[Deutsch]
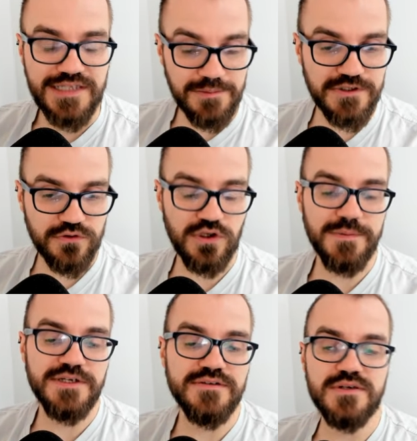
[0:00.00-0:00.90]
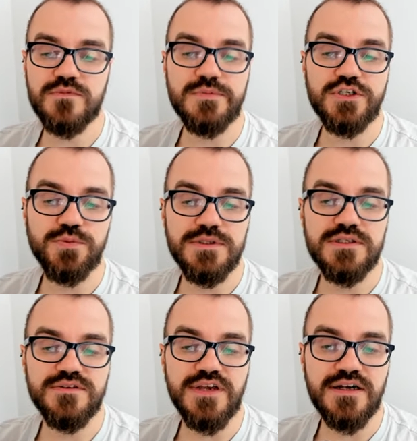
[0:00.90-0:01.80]
damit könnte man jetzt eben zum
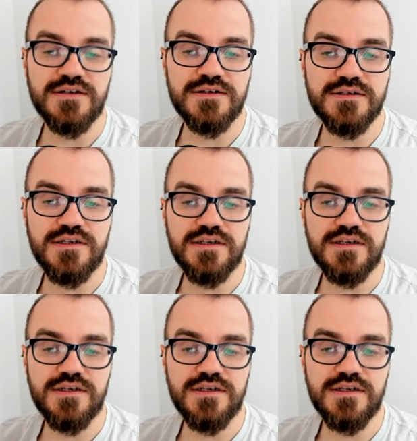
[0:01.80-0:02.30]
Beispiel sagen, ne,